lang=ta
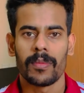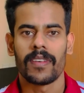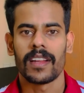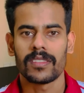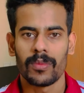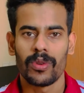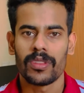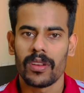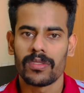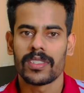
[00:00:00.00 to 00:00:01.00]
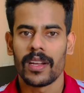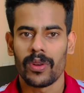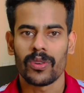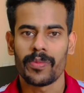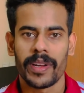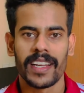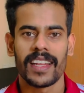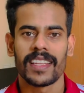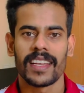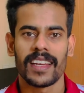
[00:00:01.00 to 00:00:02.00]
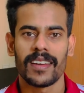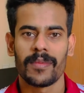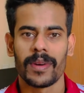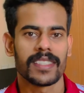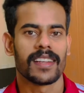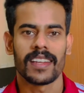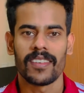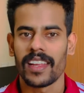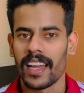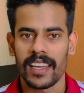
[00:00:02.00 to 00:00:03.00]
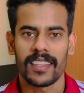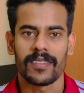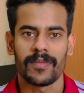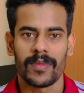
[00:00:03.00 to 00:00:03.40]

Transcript: வருஷம் முந்நூற்றி இருபத்தஞ்சு நாள் ஒர்க் அவுட் பண்ணிகிட்டே இருந்தீங்கன்னா மசில் ரிக்கவரி ஆகாது